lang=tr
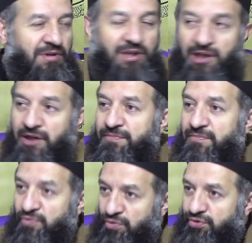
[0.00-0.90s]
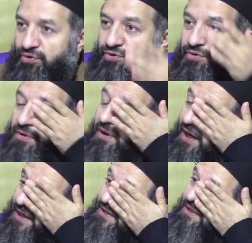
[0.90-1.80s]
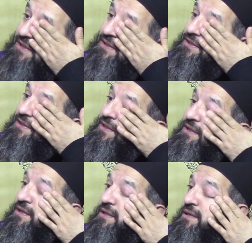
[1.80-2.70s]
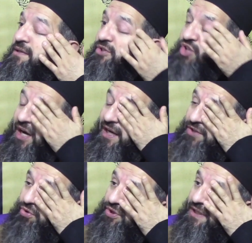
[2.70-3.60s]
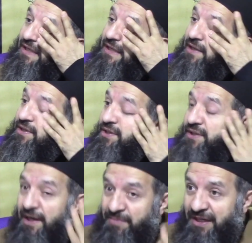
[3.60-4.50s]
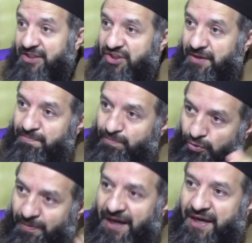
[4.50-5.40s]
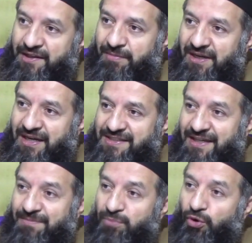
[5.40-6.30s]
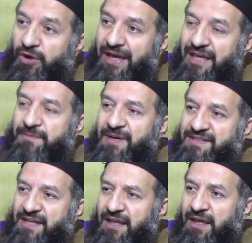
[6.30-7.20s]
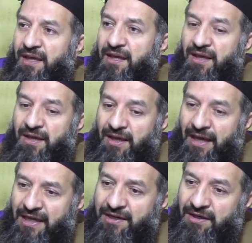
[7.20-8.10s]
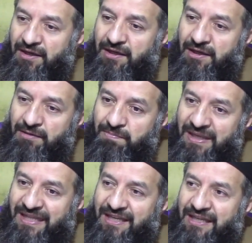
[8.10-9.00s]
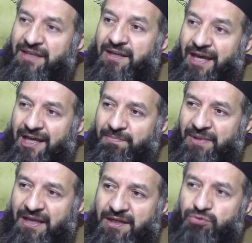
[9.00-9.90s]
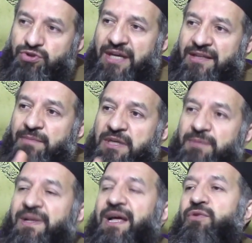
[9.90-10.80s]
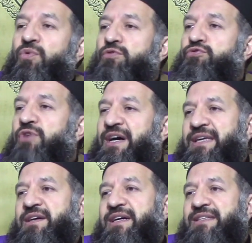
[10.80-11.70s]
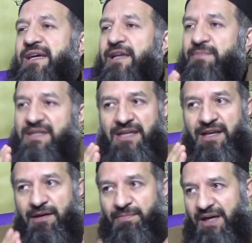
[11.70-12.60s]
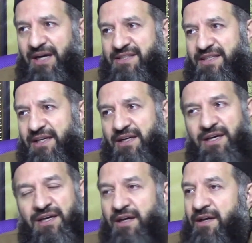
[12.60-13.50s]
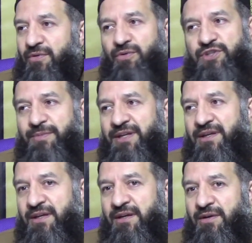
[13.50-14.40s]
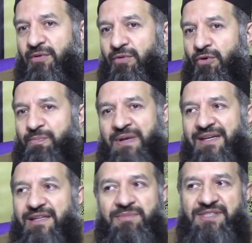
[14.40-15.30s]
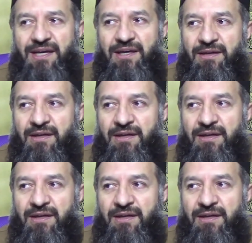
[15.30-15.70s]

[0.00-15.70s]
İlim nurdur. Aydınlıktır. Cehaleti ortadan kaldırır. Ama işte bu manada bakarsak, bloke etmezsek her e, bilginin, her bilenin üzerinde bir bilen olduğu hakikatiyle meseleye bakarsak o zaman o bilgi de bize